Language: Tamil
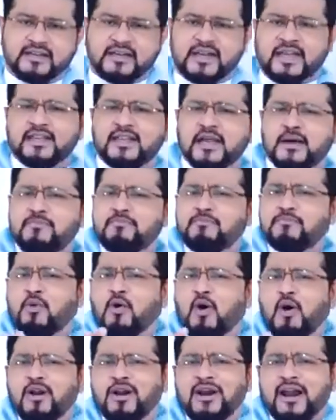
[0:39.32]
நீதான்
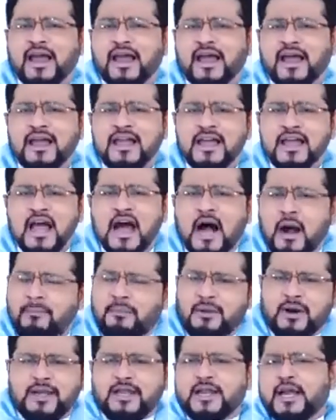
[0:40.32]
போர்ல
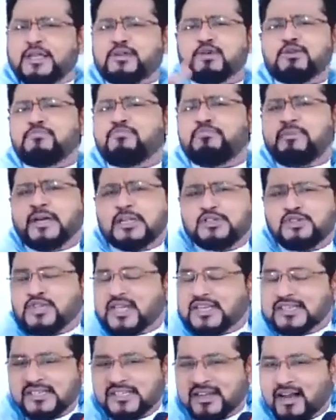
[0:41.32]
அப்படி எதுவும்
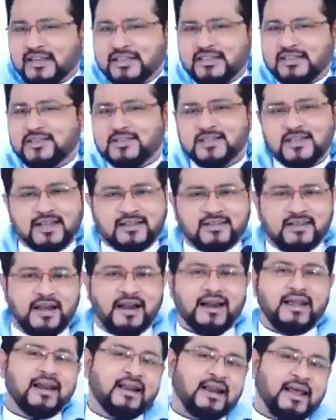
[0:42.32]
பெருசா சாதிச்சதா
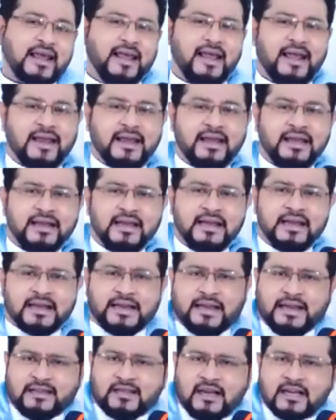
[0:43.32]
தெரியலையே
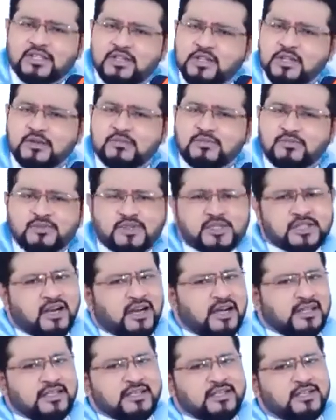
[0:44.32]
ஏதாச்சும்
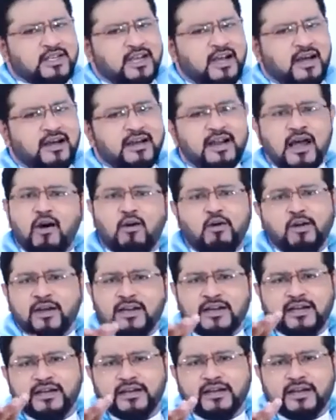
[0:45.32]
சாதிச்சா நான்
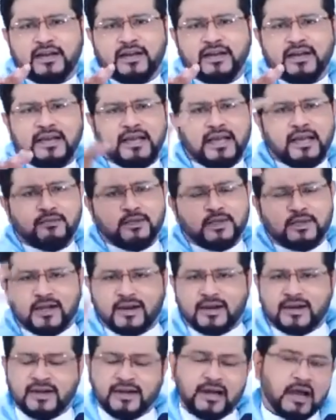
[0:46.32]
உனக்கு லீவு
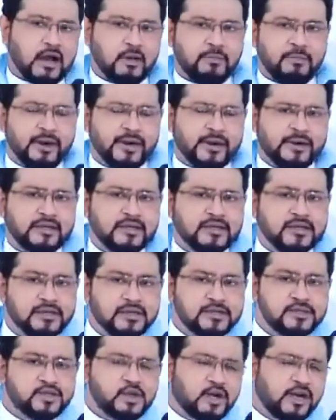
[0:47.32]
தர்றேன் அப்படின்னு
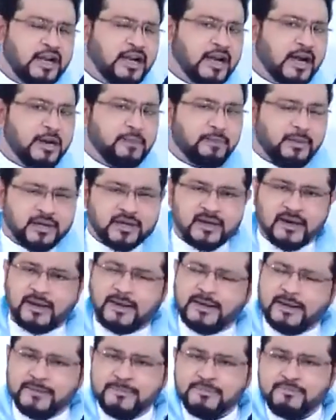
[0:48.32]
சொல்லி
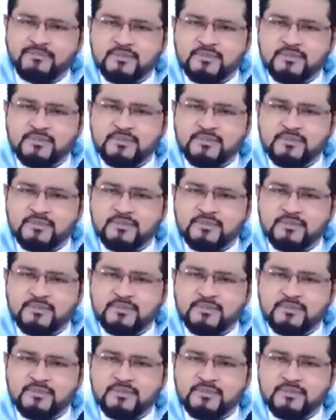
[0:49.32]
அனுப்பிட்டாரு